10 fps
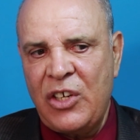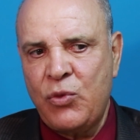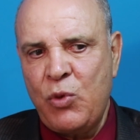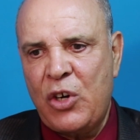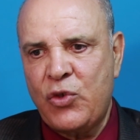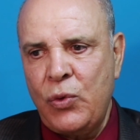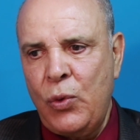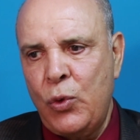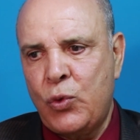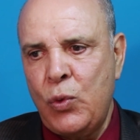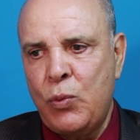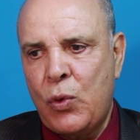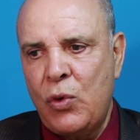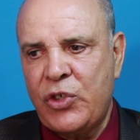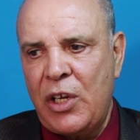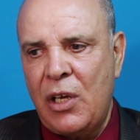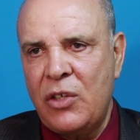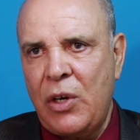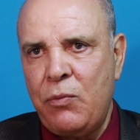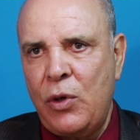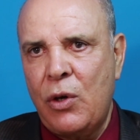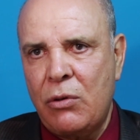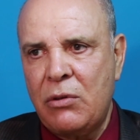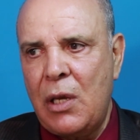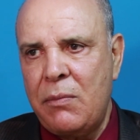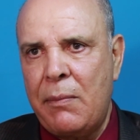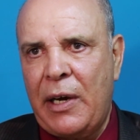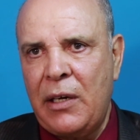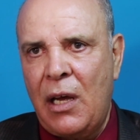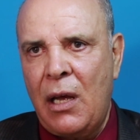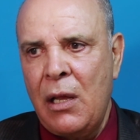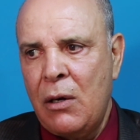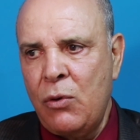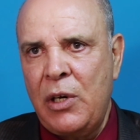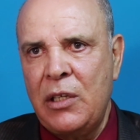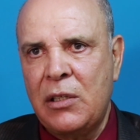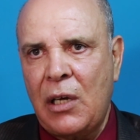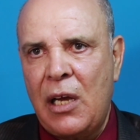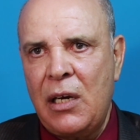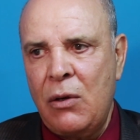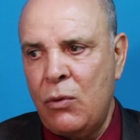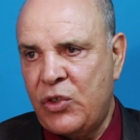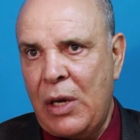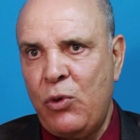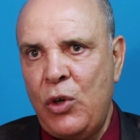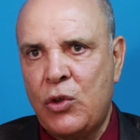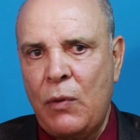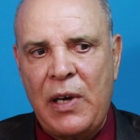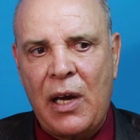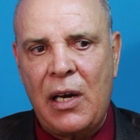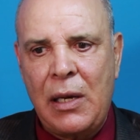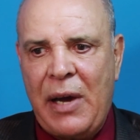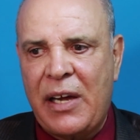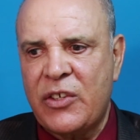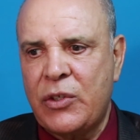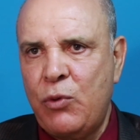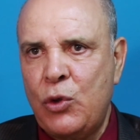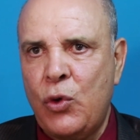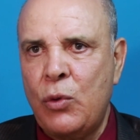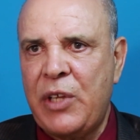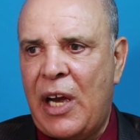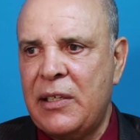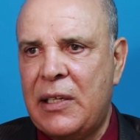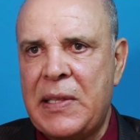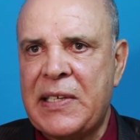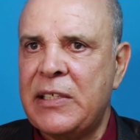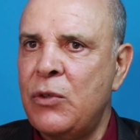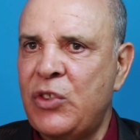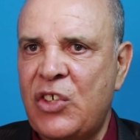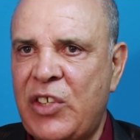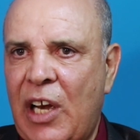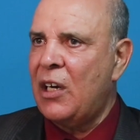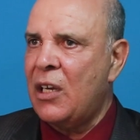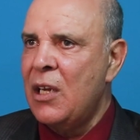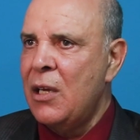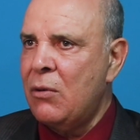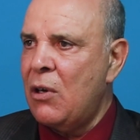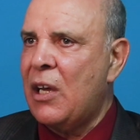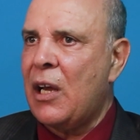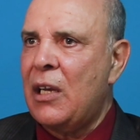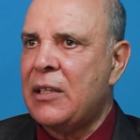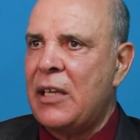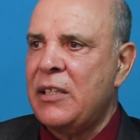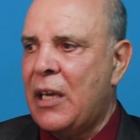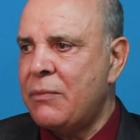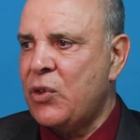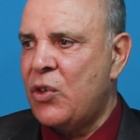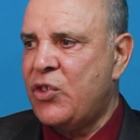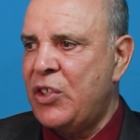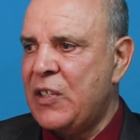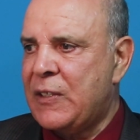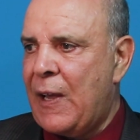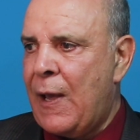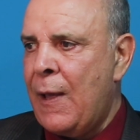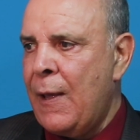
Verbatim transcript: ينجموا يرجعوا للتوب وكل شيء جابوا لي قدامي معناها ولد قال وجابوا لي طفله قال لي معرس بولد حومتي عندي ثلاثة سنين وانت دخلك والاخرى قالت عندي 25 سنه